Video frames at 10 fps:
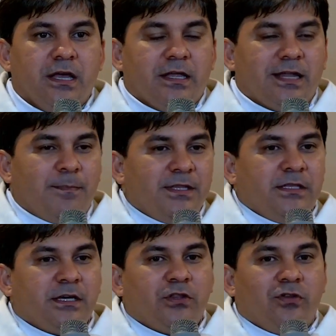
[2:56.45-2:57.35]
na
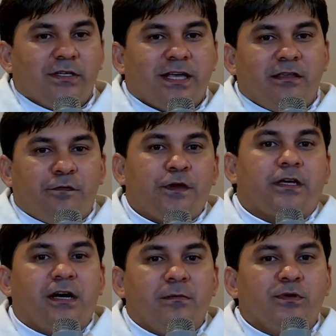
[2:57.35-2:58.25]
medida que nós
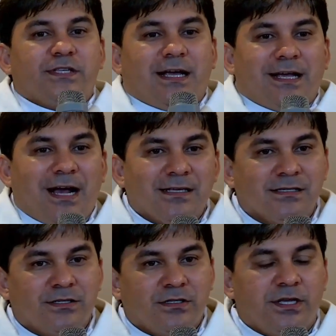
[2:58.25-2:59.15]
edificamos a casa
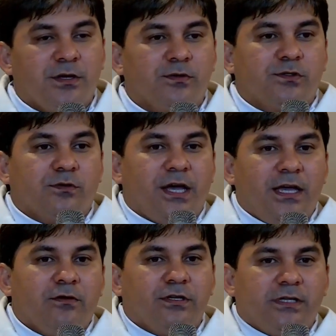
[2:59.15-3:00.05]
de Deus, o
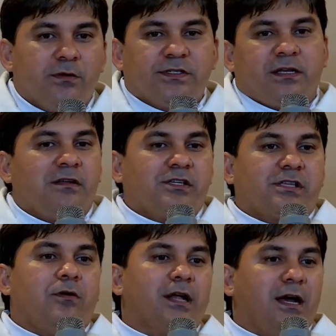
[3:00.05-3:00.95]
reino de Deus será
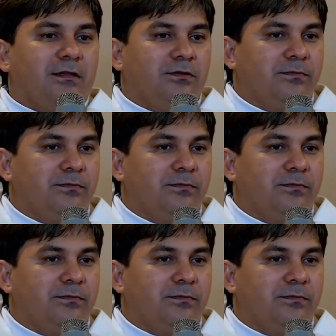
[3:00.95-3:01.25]
instaurado.